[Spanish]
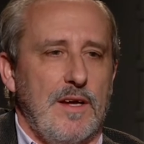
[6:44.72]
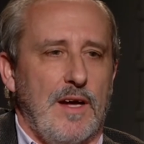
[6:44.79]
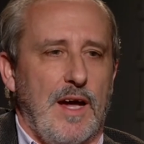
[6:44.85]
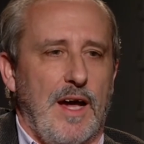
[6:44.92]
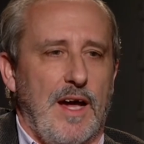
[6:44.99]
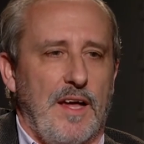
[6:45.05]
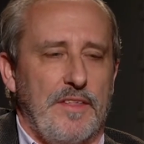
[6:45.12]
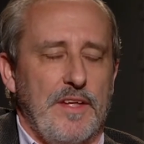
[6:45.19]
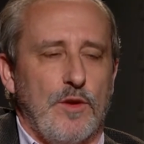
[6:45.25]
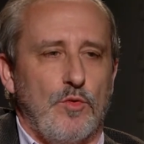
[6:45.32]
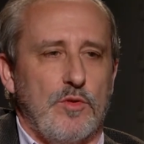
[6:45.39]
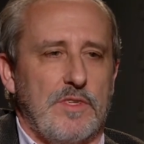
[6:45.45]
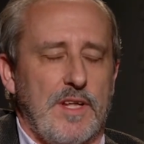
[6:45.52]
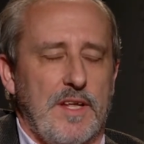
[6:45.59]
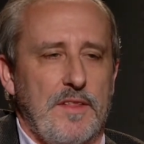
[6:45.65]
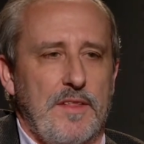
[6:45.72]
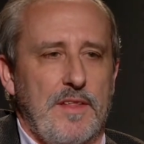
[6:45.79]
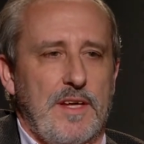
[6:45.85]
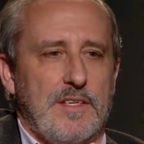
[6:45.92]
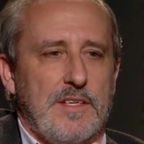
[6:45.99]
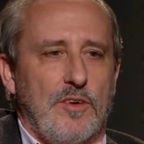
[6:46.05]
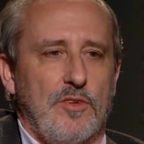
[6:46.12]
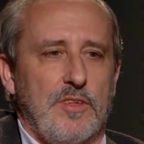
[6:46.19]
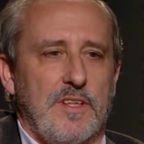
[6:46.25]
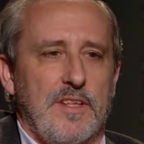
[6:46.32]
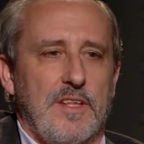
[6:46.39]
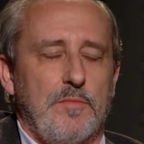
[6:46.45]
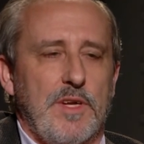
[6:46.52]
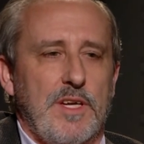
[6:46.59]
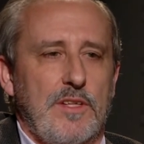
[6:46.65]
a circunstancias,
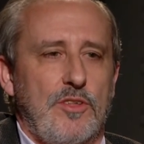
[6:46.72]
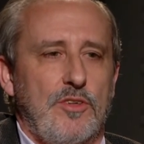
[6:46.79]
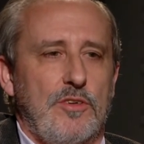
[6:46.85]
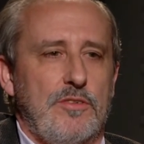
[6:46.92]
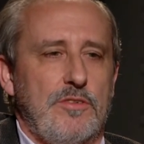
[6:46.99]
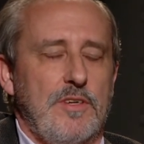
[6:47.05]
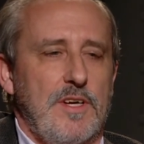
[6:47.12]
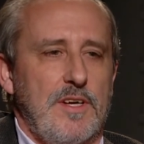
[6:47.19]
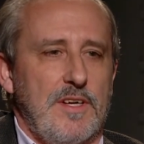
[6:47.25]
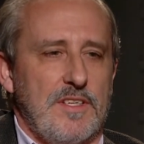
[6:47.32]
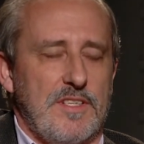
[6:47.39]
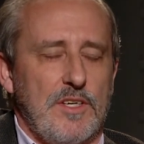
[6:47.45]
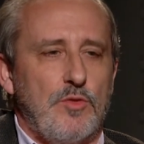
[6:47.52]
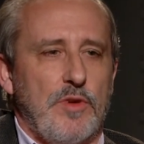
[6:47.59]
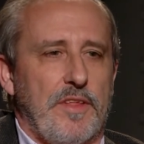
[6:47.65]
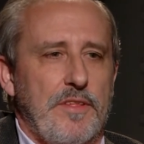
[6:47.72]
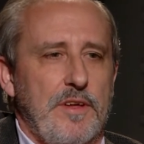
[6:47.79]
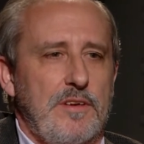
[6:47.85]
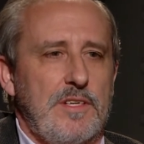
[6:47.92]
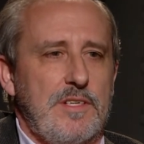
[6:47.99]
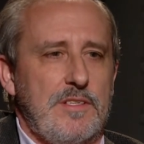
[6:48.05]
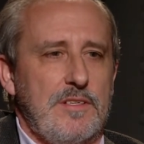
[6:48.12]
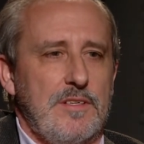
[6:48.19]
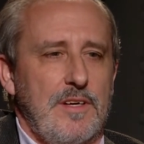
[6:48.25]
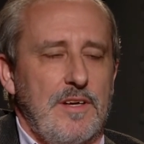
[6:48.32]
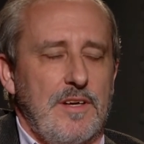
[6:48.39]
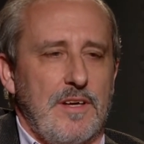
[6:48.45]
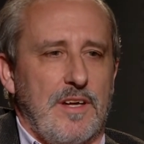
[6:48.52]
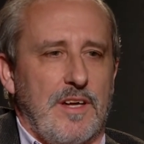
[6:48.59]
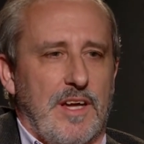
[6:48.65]
acontecimientos, situaciones
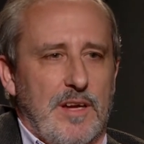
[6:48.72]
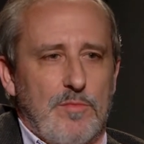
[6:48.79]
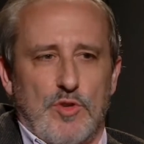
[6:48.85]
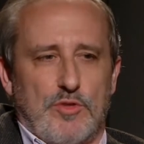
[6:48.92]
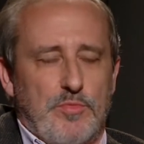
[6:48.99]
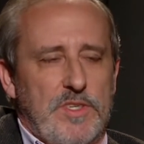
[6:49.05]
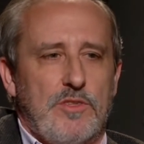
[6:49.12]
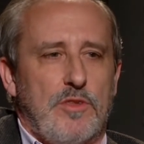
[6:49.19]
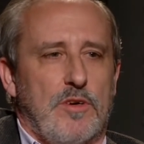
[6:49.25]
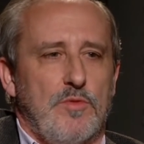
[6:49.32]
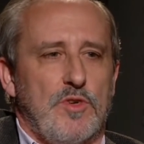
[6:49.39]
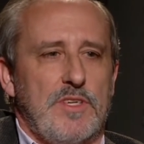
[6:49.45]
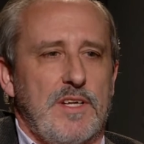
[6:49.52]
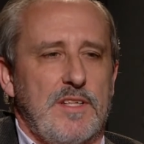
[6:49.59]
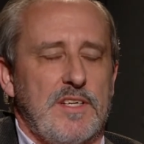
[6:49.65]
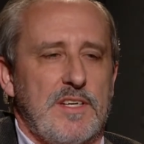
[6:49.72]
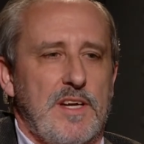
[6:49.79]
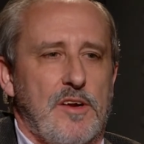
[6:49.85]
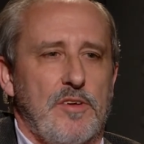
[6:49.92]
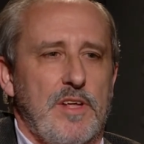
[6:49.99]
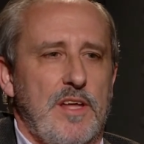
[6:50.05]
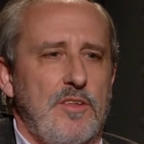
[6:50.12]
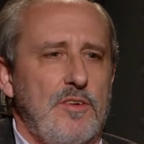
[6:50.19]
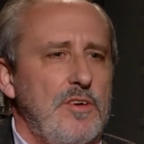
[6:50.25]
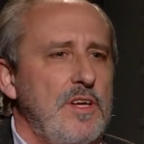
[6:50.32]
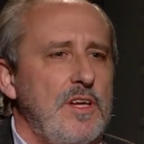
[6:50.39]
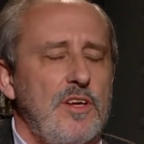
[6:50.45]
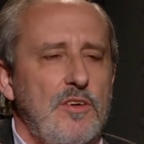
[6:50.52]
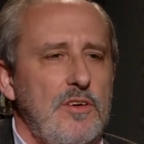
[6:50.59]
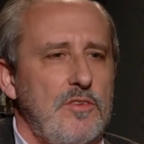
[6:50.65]
que hemos visto cómo se han desarrollado
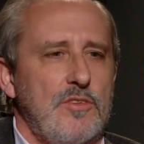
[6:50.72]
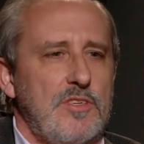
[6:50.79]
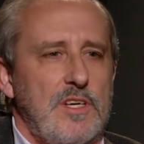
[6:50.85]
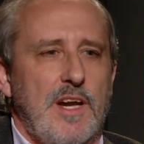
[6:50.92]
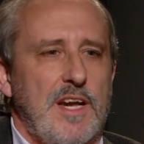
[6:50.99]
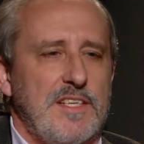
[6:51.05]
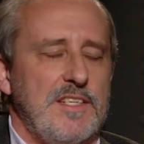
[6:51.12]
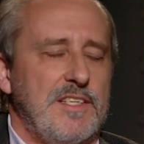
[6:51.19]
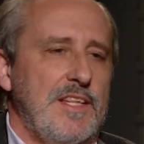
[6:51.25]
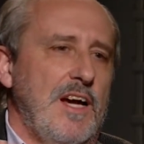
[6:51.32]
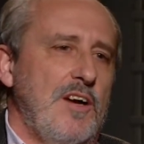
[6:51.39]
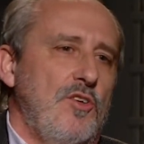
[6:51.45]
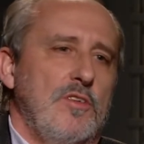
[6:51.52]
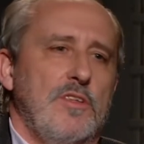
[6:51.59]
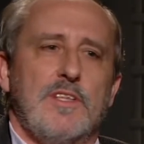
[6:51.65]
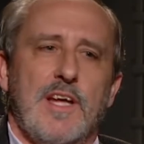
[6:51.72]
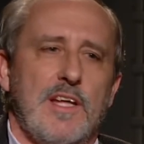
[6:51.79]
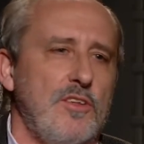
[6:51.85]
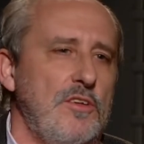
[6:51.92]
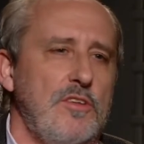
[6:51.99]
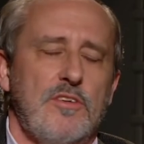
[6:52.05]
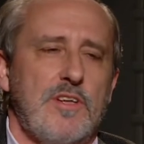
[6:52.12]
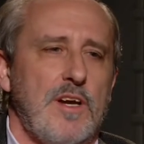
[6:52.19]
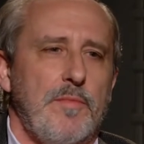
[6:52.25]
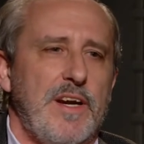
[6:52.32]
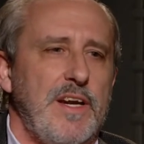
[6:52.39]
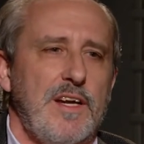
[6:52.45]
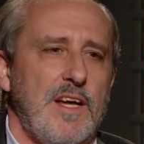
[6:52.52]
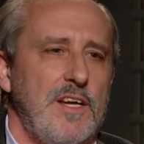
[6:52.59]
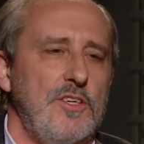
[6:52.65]
y hoy nos las están contando de otra
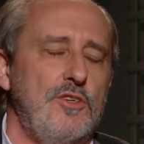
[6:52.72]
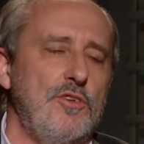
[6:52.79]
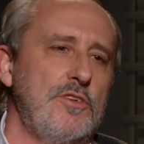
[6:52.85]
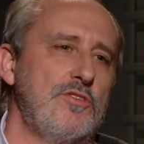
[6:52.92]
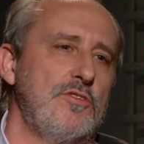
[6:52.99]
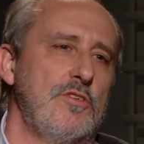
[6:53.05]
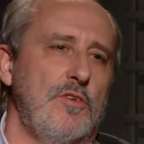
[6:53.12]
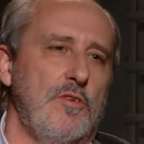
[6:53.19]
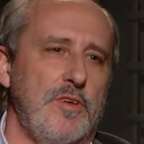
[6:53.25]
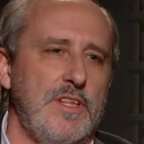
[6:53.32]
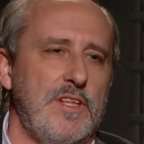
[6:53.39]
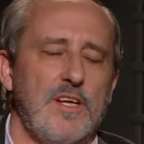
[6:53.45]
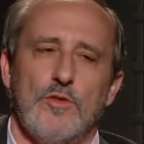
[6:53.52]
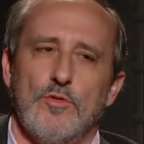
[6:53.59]
manera. Yo eso no lo entiendo.